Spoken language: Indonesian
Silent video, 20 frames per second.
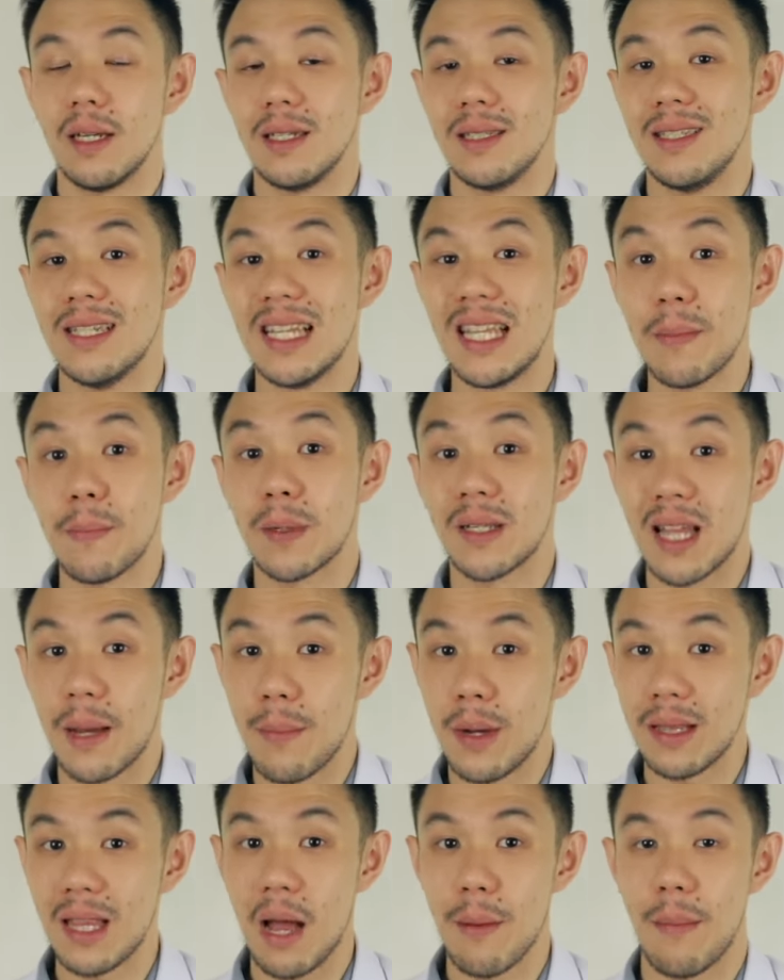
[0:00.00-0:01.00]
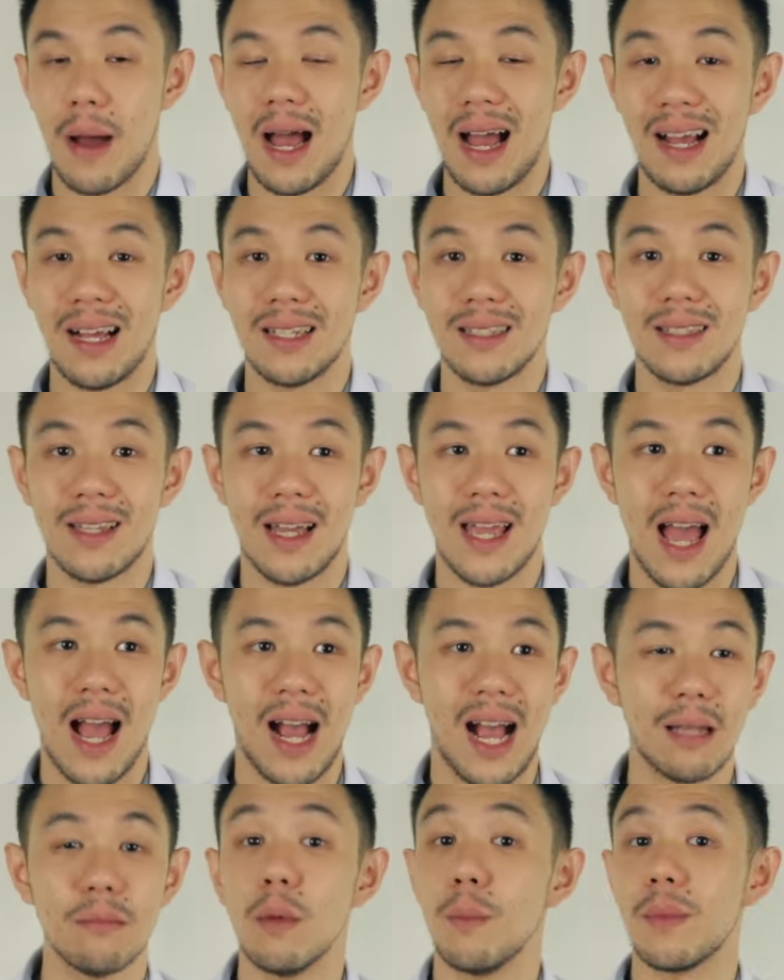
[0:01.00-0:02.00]
Jadi pertama-tama saya
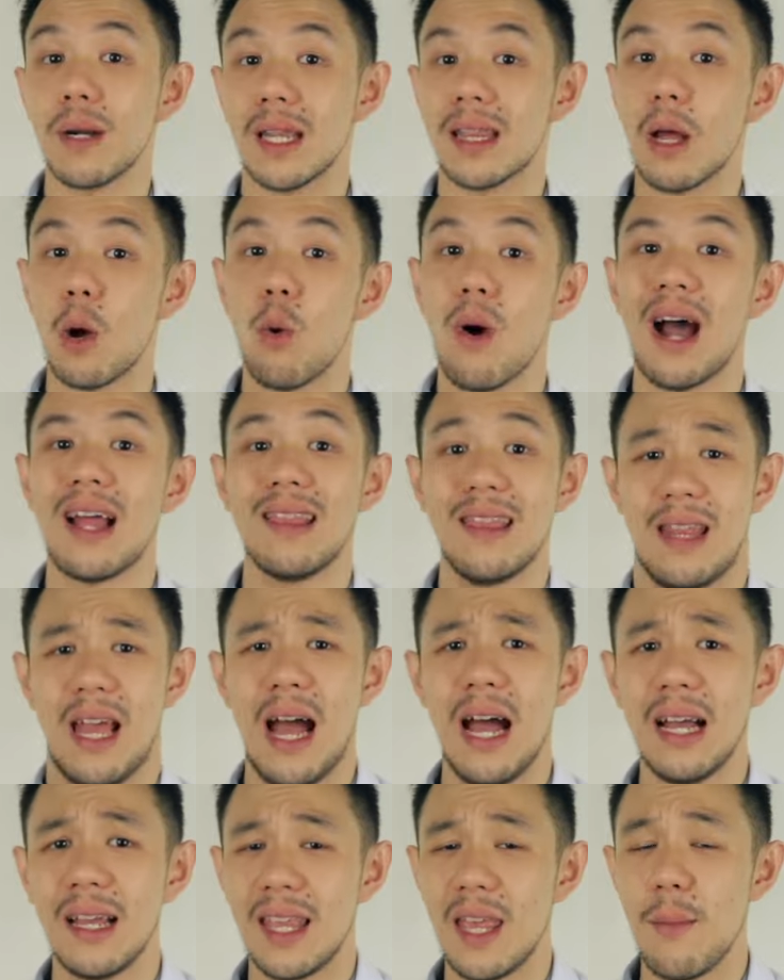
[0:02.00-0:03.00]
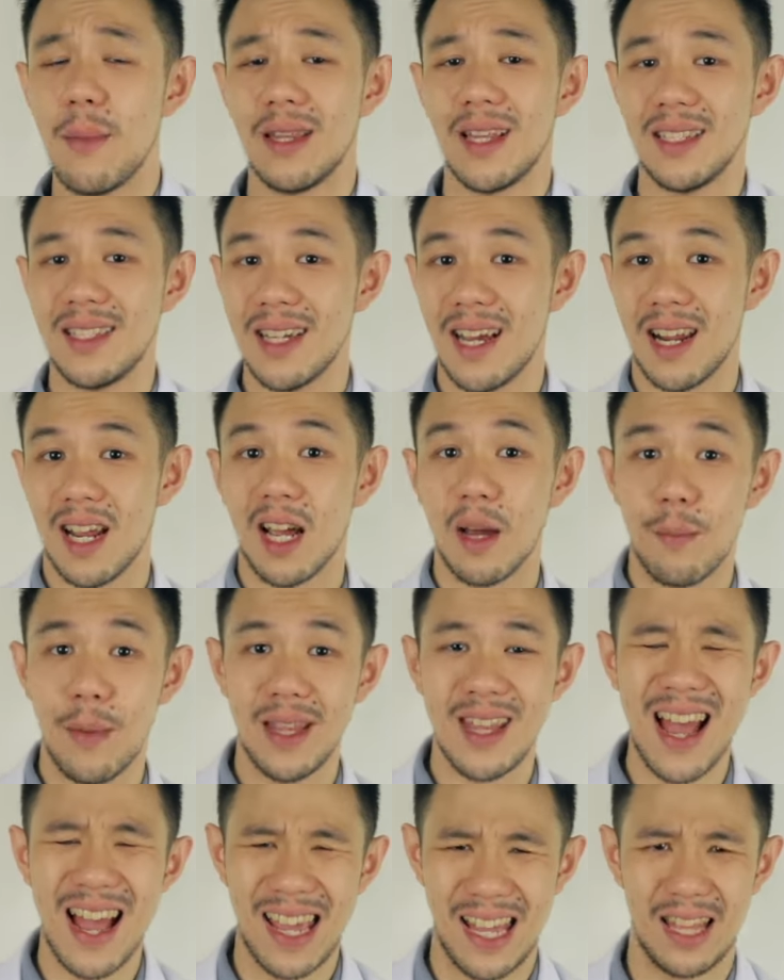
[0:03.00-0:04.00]
akan memberitahu Anda gimana cara
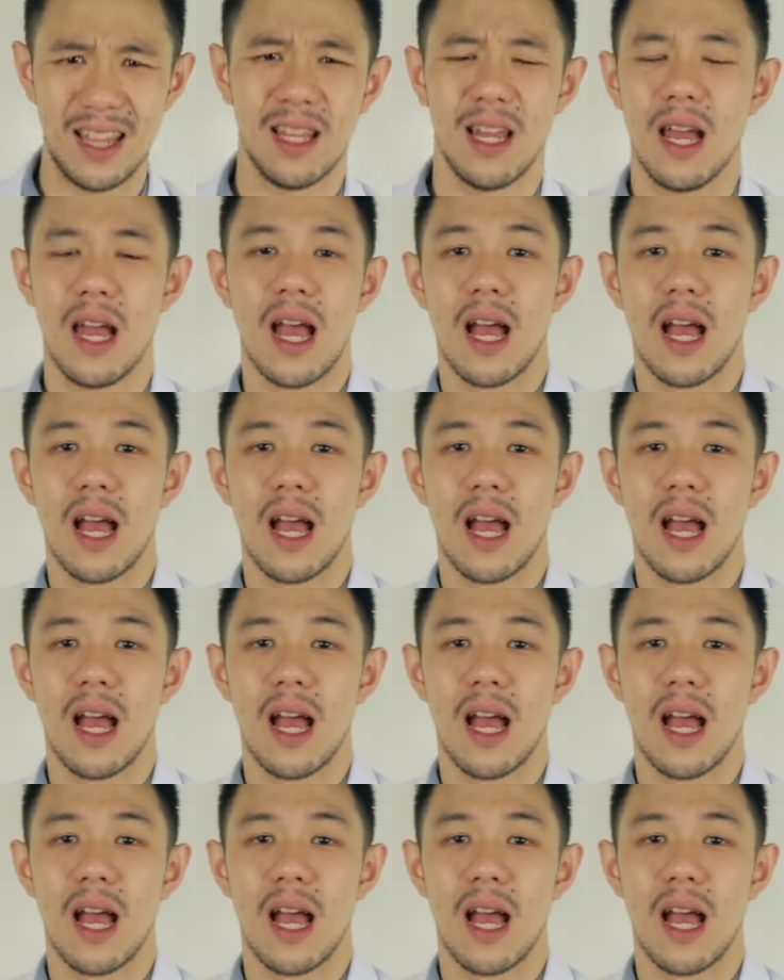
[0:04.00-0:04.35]
ngebedain